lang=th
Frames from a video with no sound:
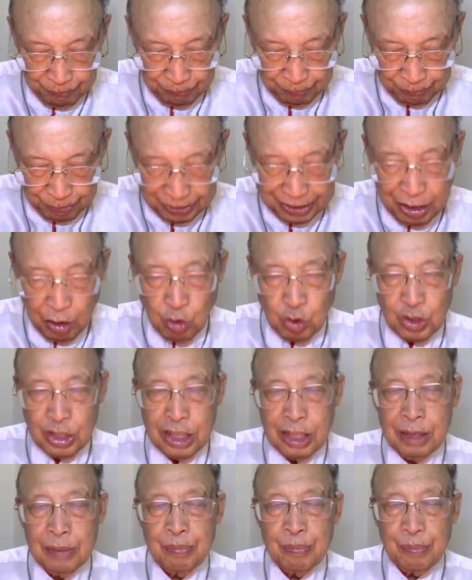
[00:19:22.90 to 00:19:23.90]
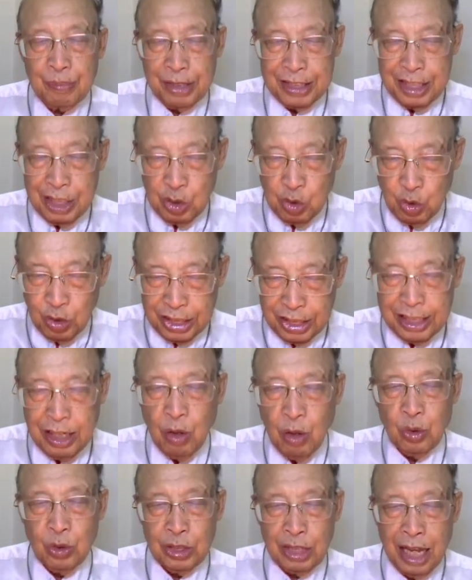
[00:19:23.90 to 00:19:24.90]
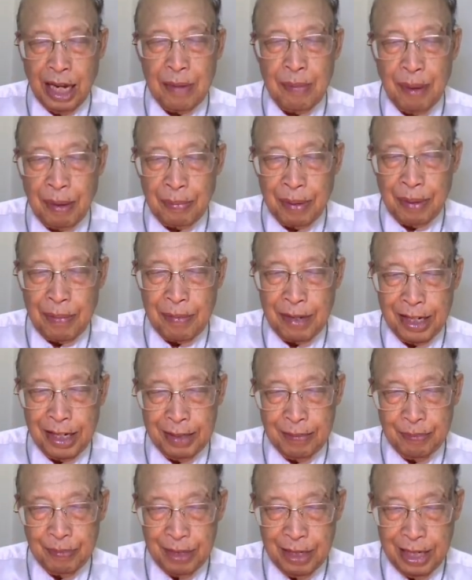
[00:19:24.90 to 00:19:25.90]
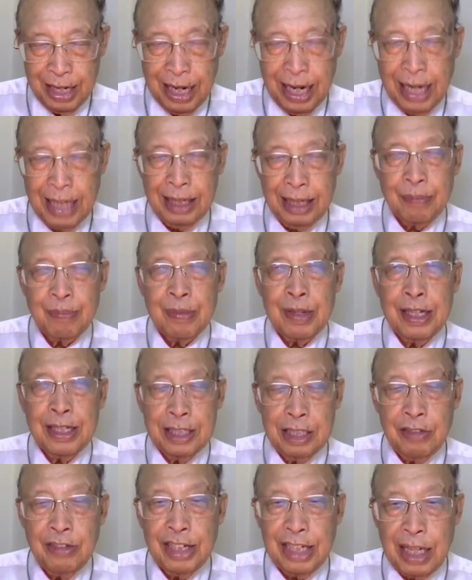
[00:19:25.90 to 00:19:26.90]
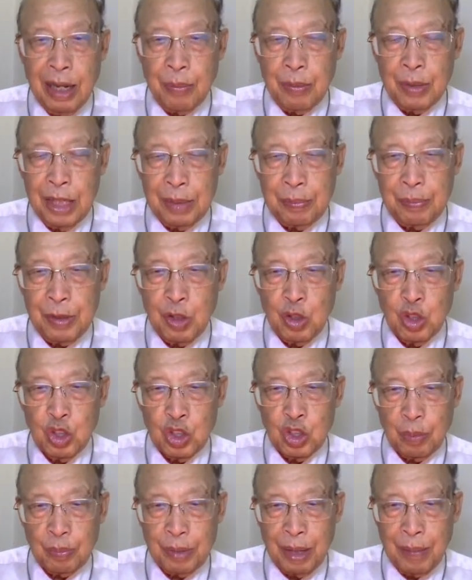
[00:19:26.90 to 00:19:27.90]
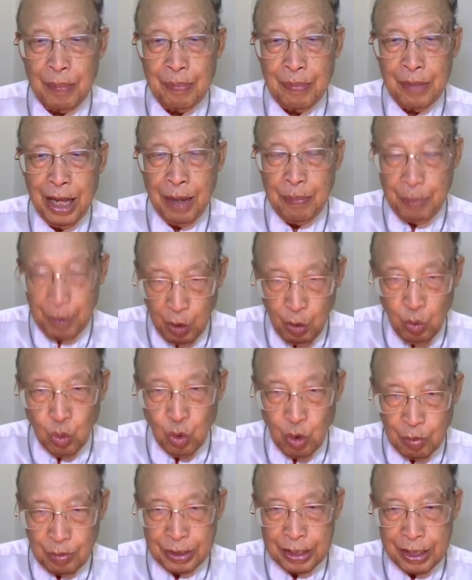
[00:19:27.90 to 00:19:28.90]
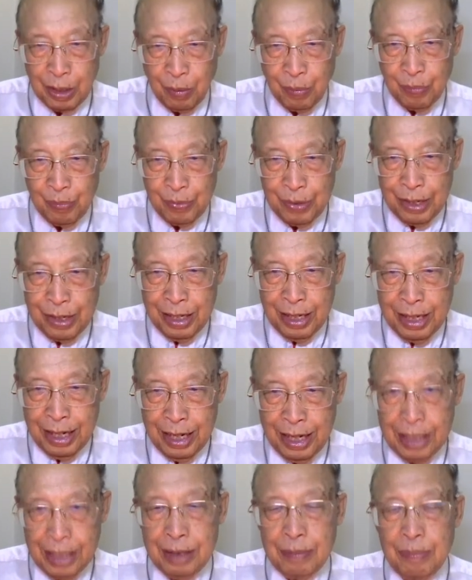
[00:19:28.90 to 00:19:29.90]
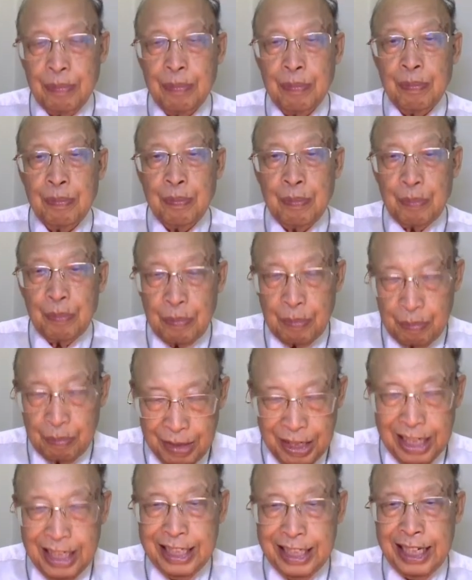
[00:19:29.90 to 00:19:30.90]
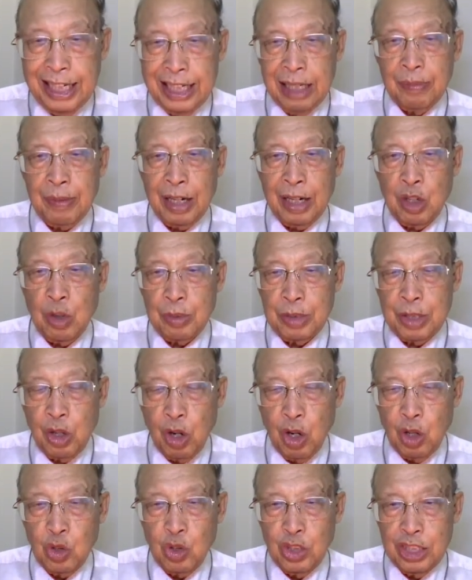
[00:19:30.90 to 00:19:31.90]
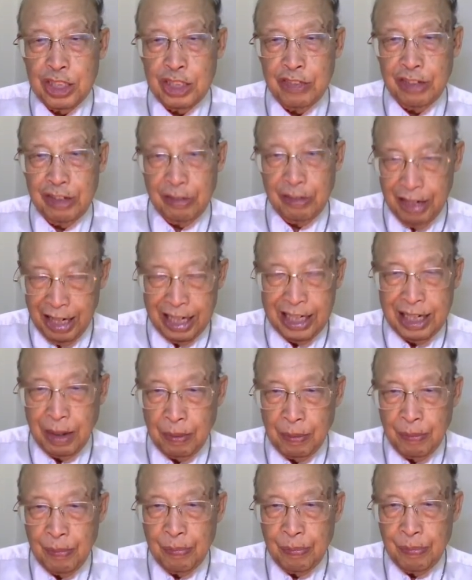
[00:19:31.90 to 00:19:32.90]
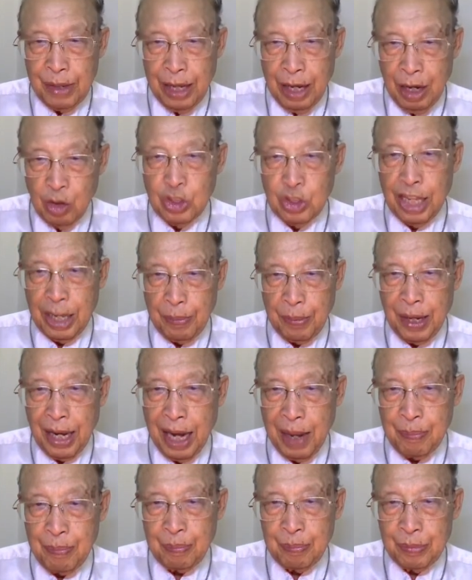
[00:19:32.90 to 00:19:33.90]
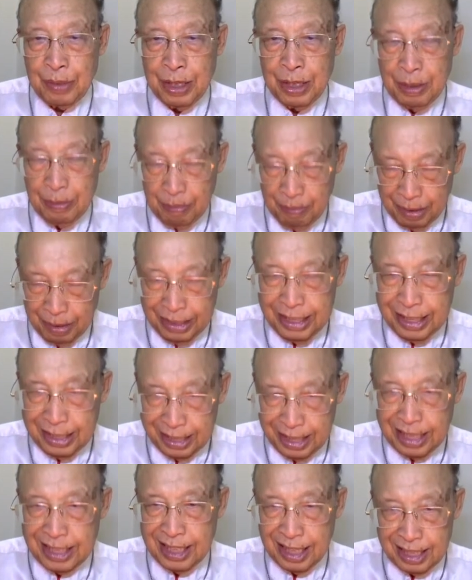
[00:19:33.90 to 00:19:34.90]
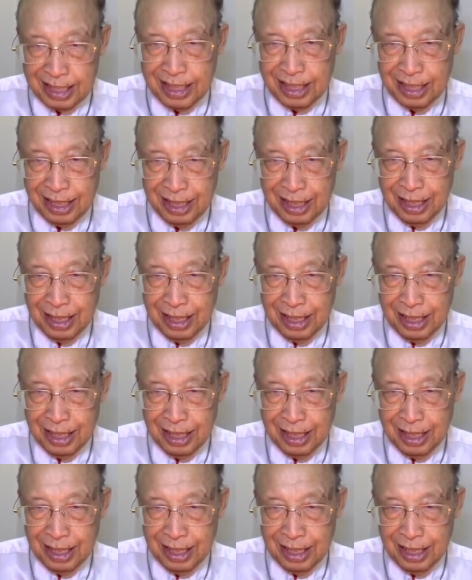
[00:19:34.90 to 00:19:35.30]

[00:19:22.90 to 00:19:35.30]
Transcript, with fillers: พระเจ้าอิสุคริเจ้าไทยบาปกรรมให้แต่ให้ชีวิตกลับเกิดเป็นคนสอบธรรมเป็นลูกของพระเจ้าให้มีฤทธิ์เดชอำนาจของพระเจ้าเขาอยู่ในชีวิตเวลานั้นเอาใส่พระคำมันถึงจะศักดิ์สิทธิ์